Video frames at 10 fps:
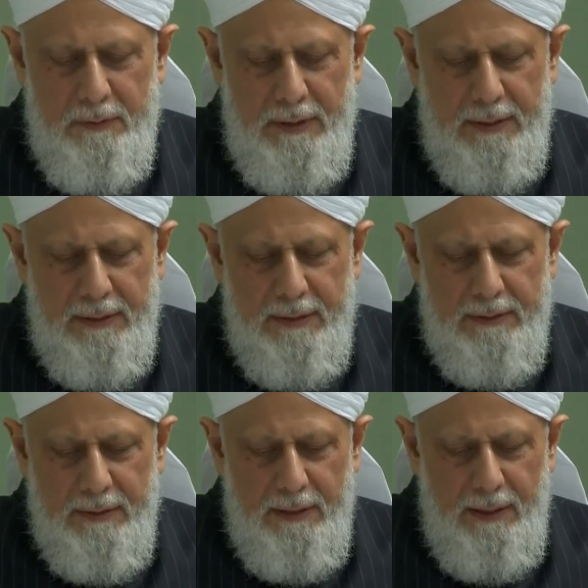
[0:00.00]

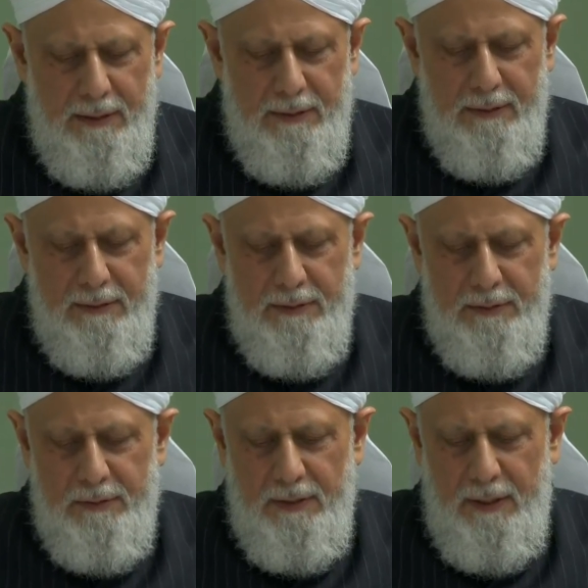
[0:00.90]
nasıl devam
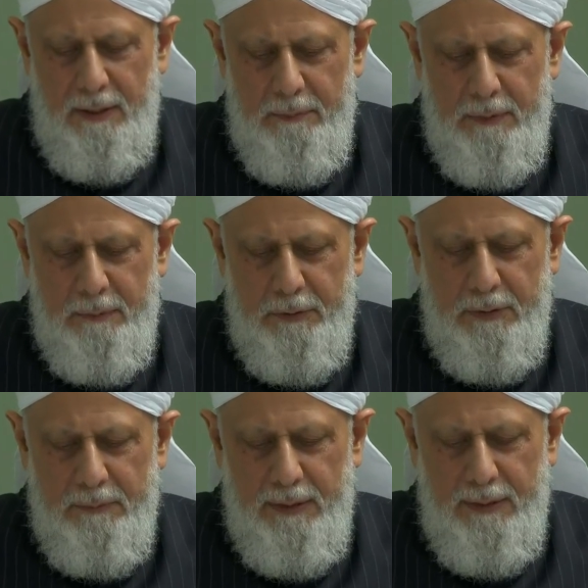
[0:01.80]
ettiğini bunları
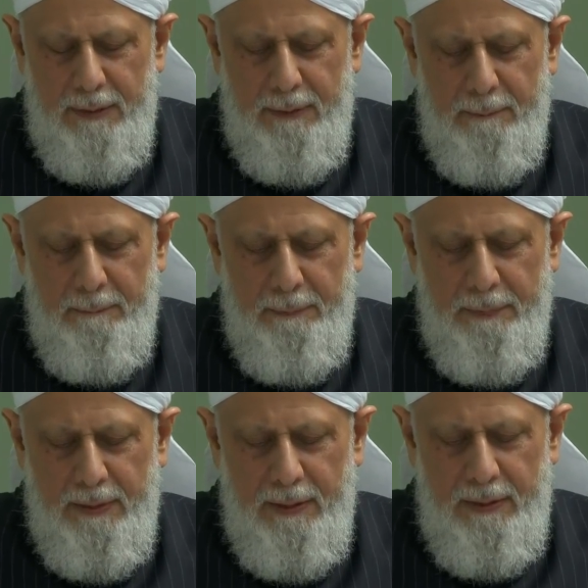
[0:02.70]
size tekrar
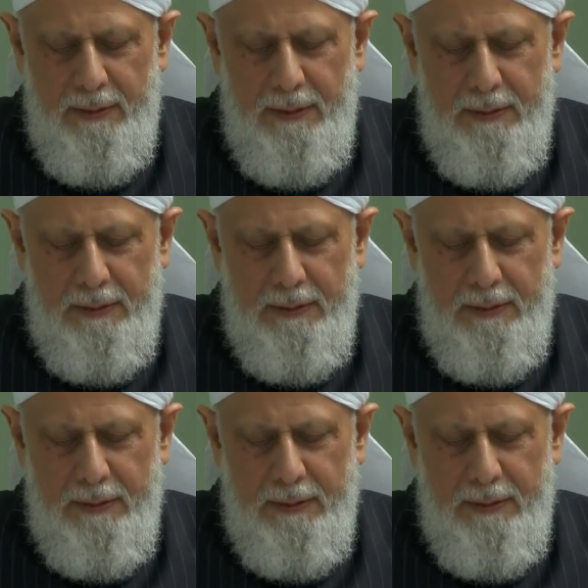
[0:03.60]
anlatacağım.